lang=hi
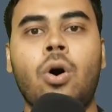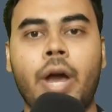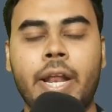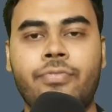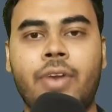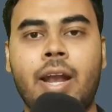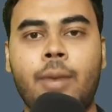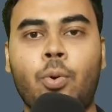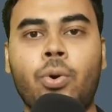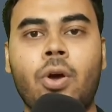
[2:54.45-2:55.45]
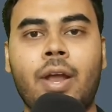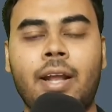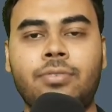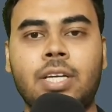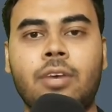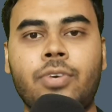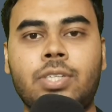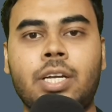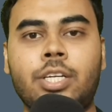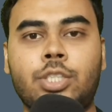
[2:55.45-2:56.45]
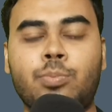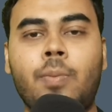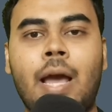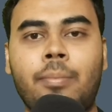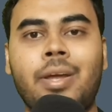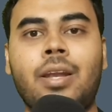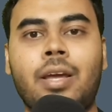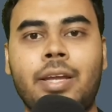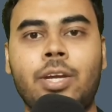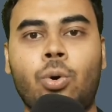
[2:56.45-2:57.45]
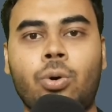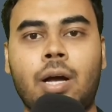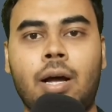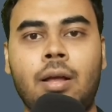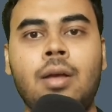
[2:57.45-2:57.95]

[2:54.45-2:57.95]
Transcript: और इंफ्रारेड पोर्ट और एनएफसी का फीचर इस मोबाइल में नहीं होगा